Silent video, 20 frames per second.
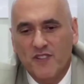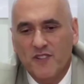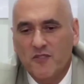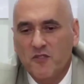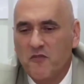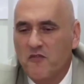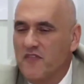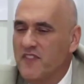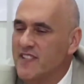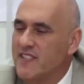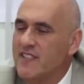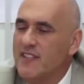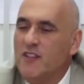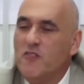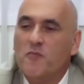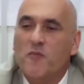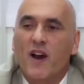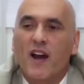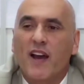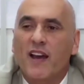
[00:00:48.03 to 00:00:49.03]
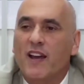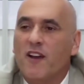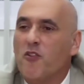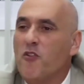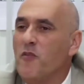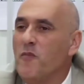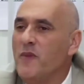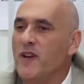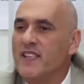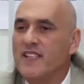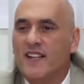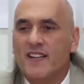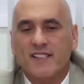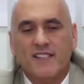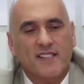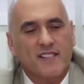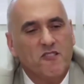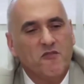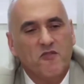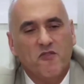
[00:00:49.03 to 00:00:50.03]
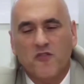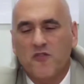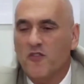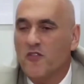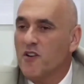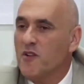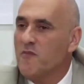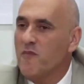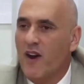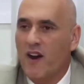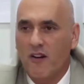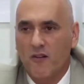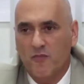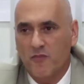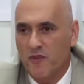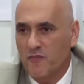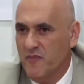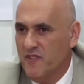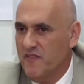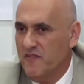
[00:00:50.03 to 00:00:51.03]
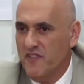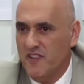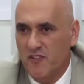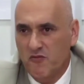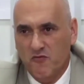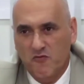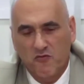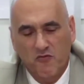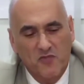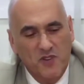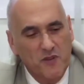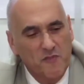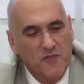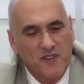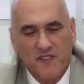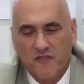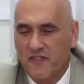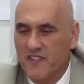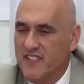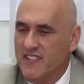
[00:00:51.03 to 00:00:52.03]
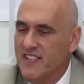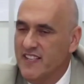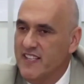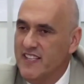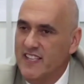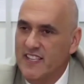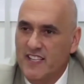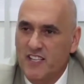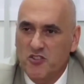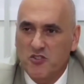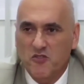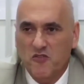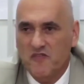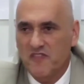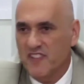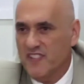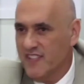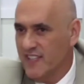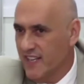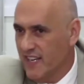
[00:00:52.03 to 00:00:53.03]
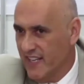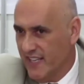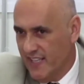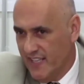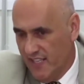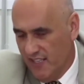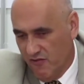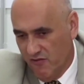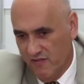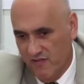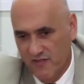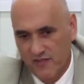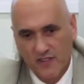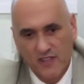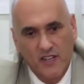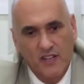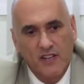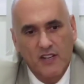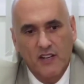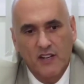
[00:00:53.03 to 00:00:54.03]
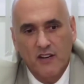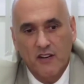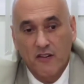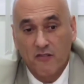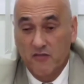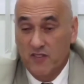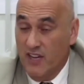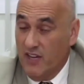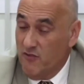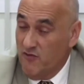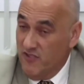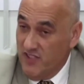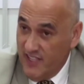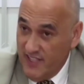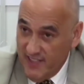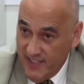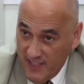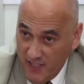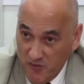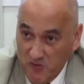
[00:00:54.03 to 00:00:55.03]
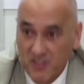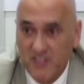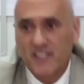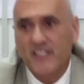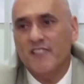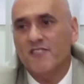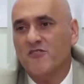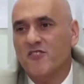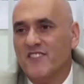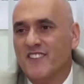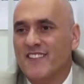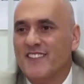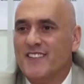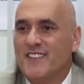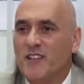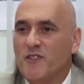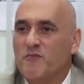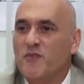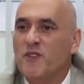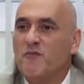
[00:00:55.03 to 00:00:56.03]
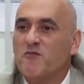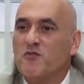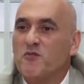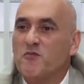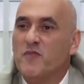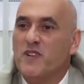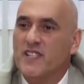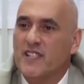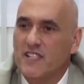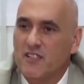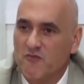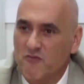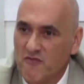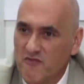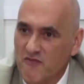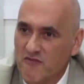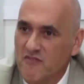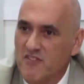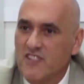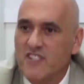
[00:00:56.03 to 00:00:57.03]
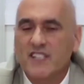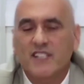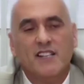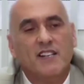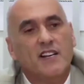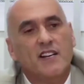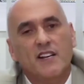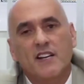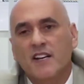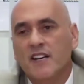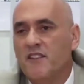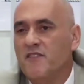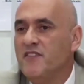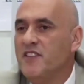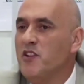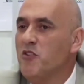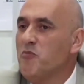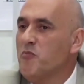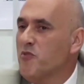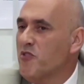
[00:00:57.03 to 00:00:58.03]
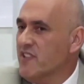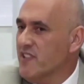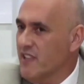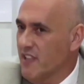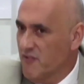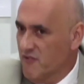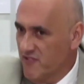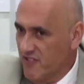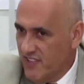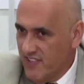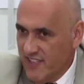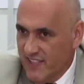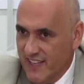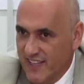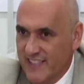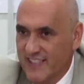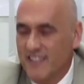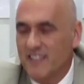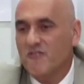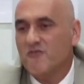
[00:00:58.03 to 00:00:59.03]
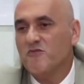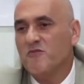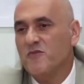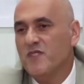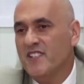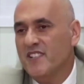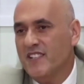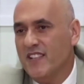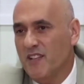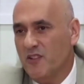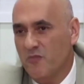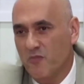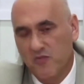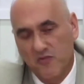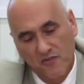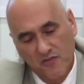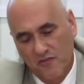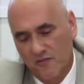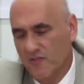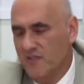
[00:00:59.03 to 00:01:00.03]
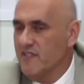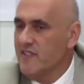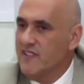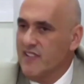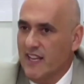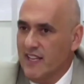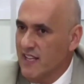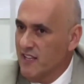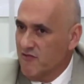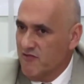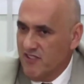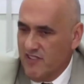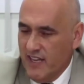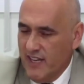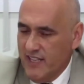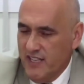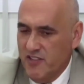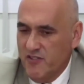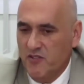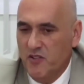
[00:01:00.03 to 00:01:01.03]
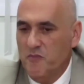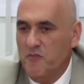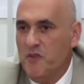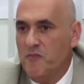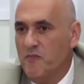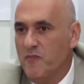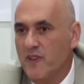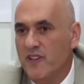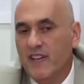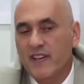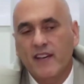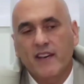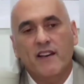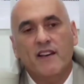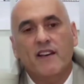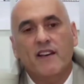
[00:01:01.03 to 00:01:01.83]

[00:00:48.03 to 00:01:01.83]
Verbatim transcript: não fez nenhuma recomendação formal para a prefeitura para fazer isso ou fazer aquilo. O que aconteceu, sim, nós recebemos uma denúncia via o portal do cidadão do Ministério Público, que está lá o site do MP,